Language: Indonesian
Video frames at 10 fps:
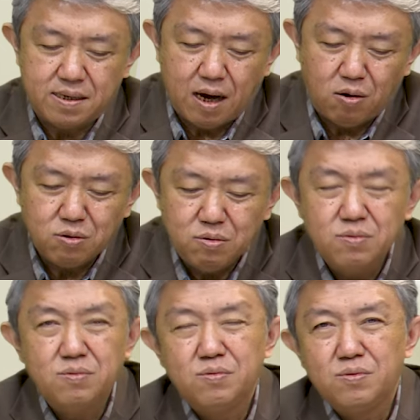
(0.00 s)
Daud
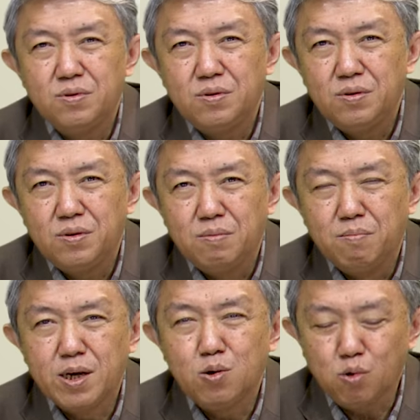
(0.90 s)

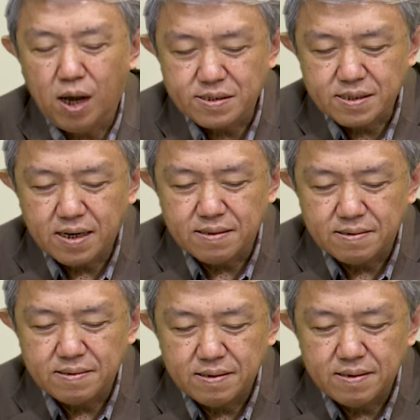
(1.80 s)
menugaskan